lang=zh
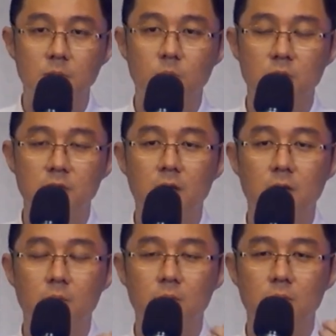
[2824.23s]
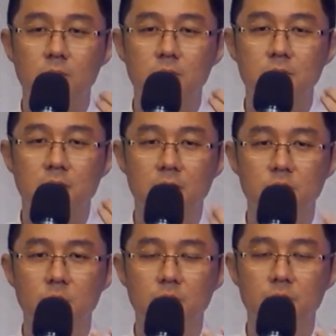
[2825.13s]
我要享
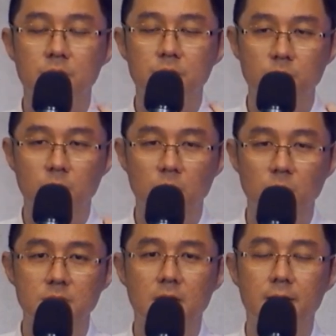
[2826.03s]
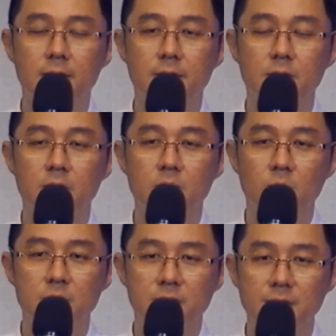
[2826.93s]
受你的与我同在。
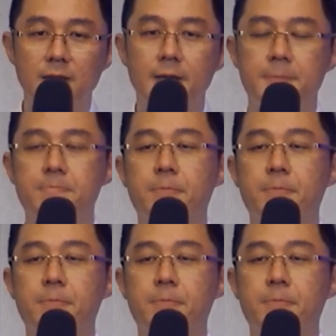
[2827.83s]
我期待，